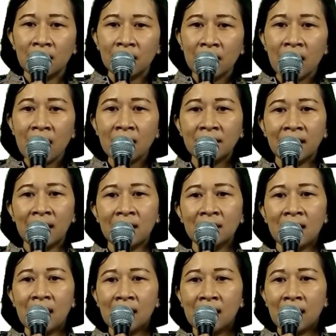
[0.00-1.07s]
ia dengan
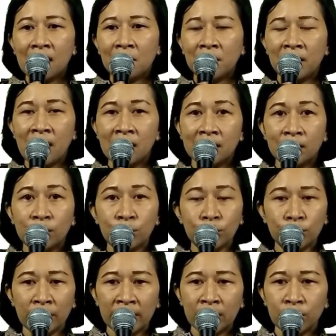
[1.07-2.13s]
gagah mendaki
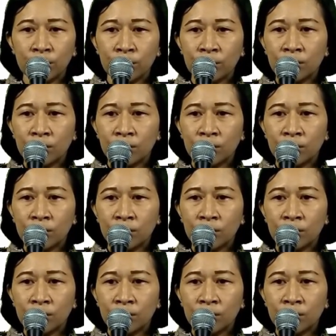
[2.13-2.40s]
gunung itu.